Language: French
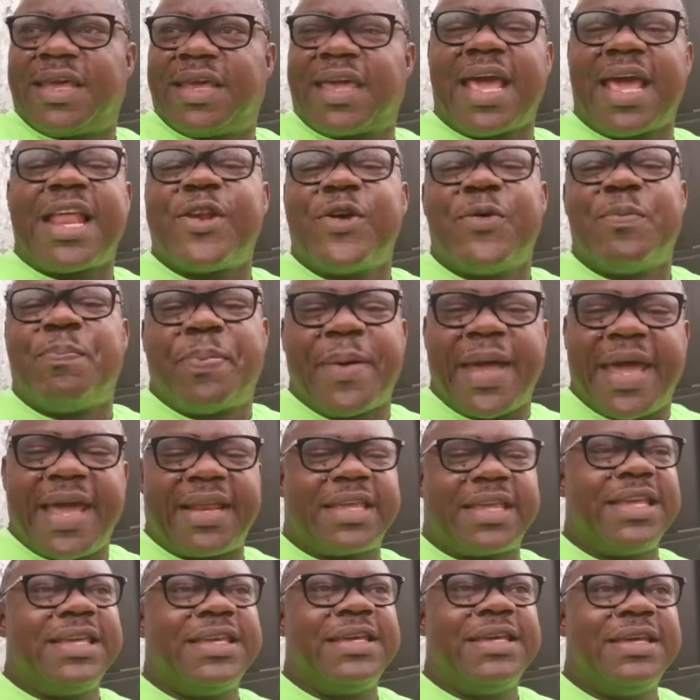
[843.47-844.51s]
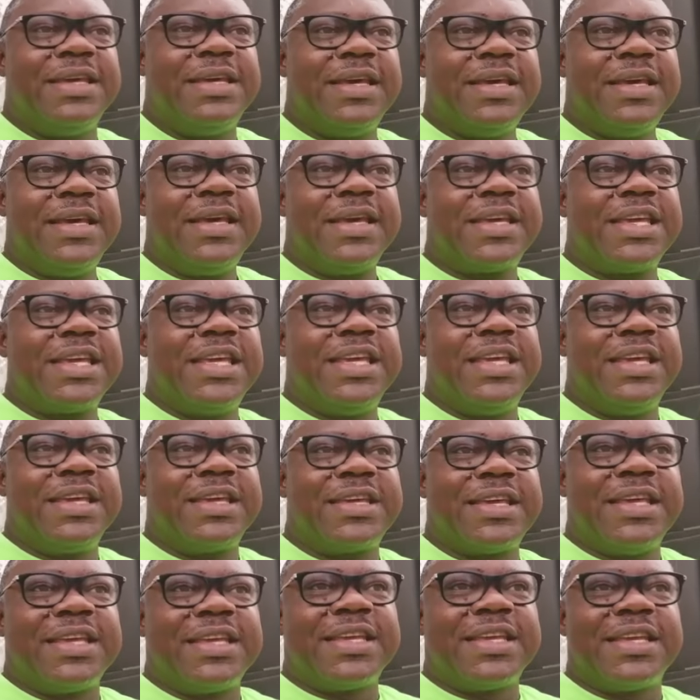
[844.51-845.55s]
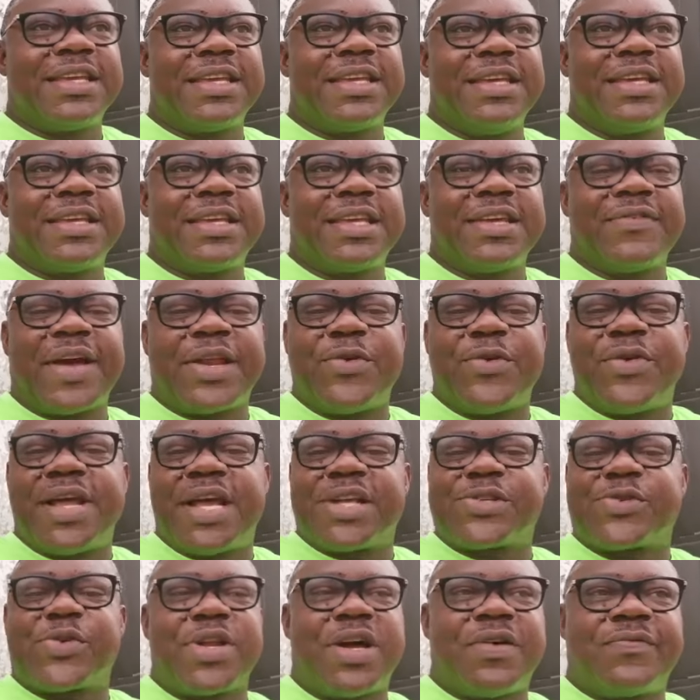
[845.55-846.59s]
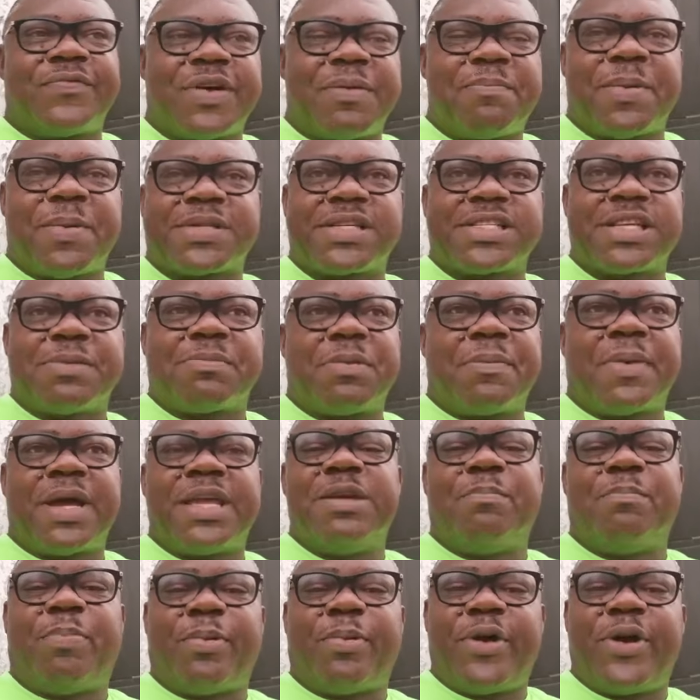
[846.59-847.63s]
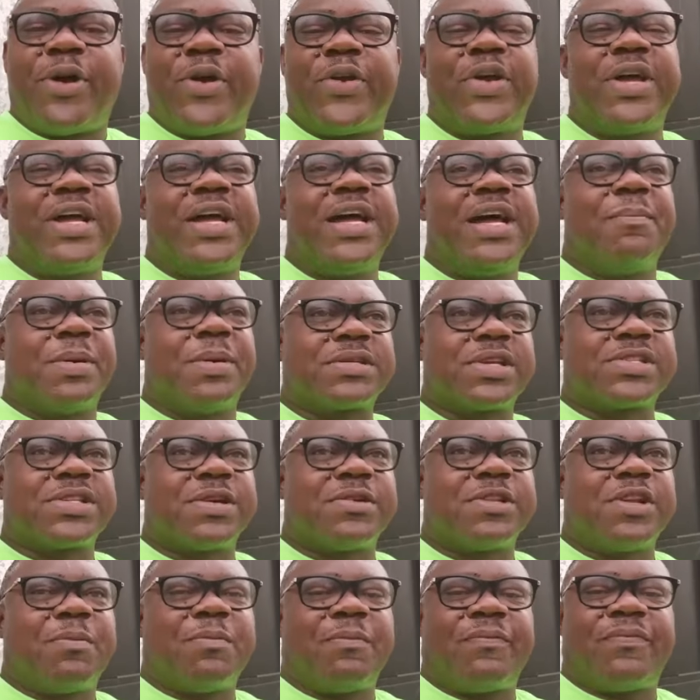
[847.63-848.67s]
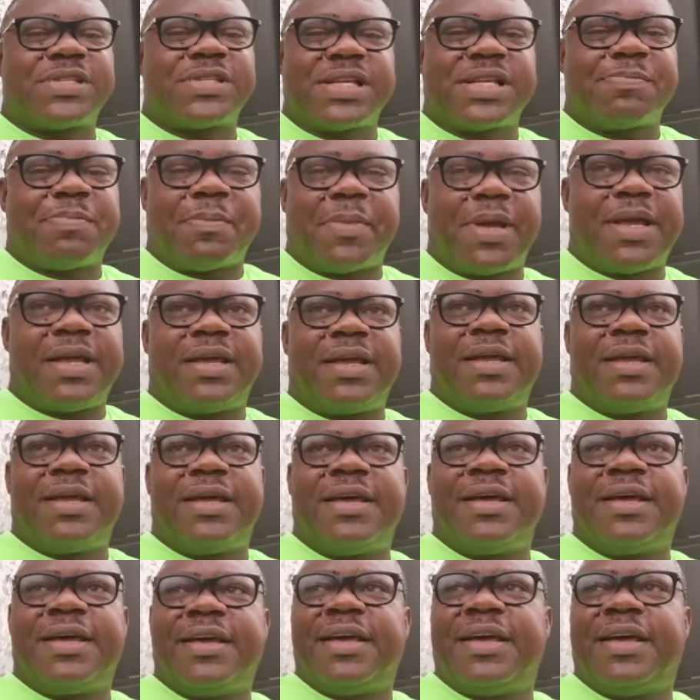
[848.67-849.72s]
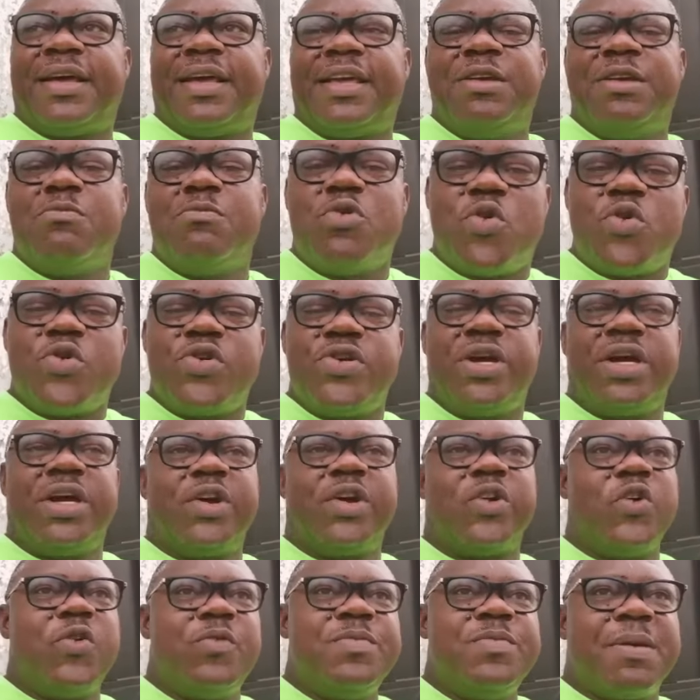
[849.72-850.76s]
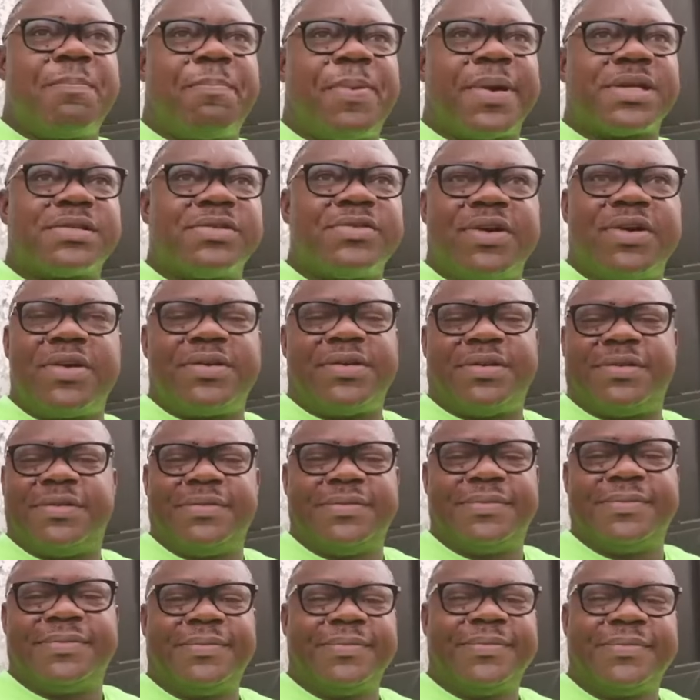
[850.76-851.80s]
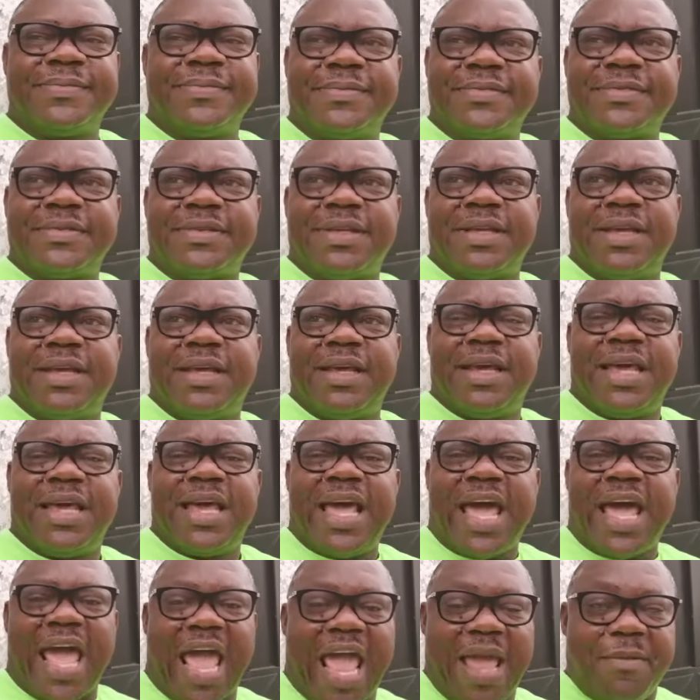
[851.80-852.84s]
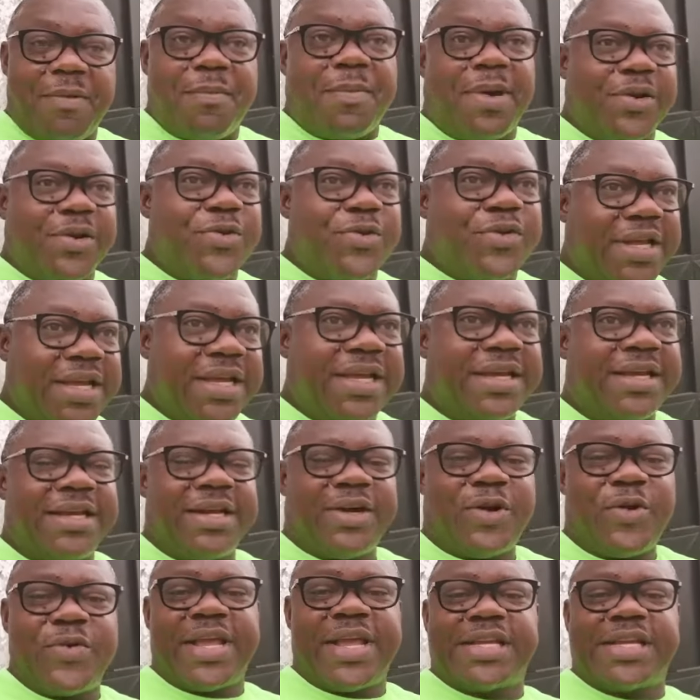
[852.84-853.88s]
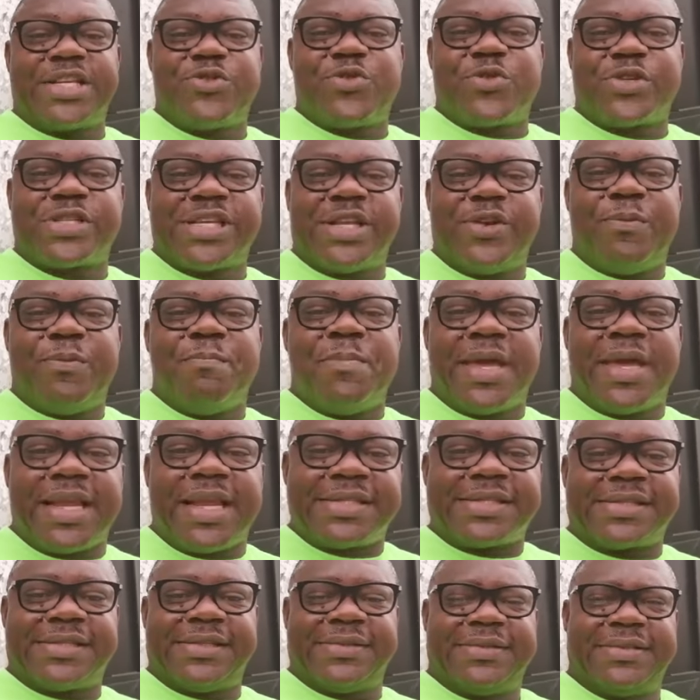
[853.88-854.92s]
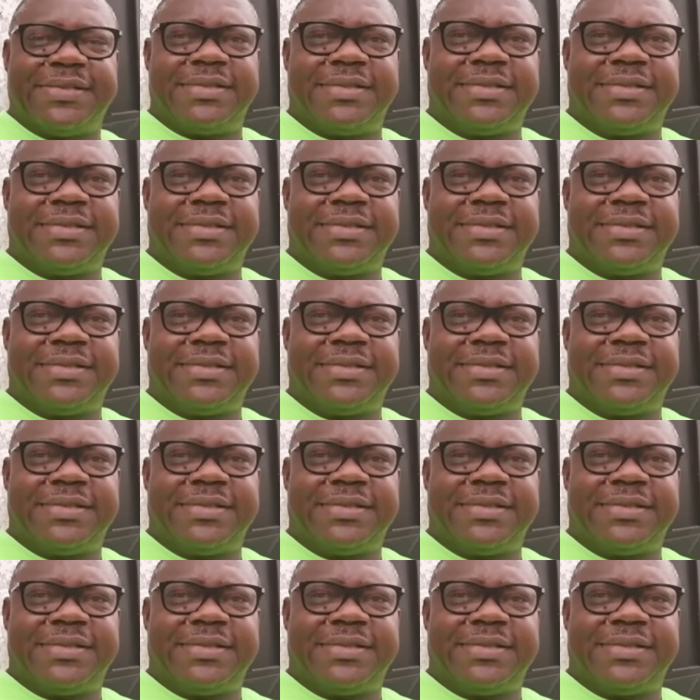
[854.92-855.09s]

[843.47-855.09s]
Quel est le père qui, qui, qui, va donner à son enfant parce que simplement il pleure, parce que son, simplement euh, euh, euh, il boude, ou bien parce... Non. À un moment donné, on exige aussi le mérite.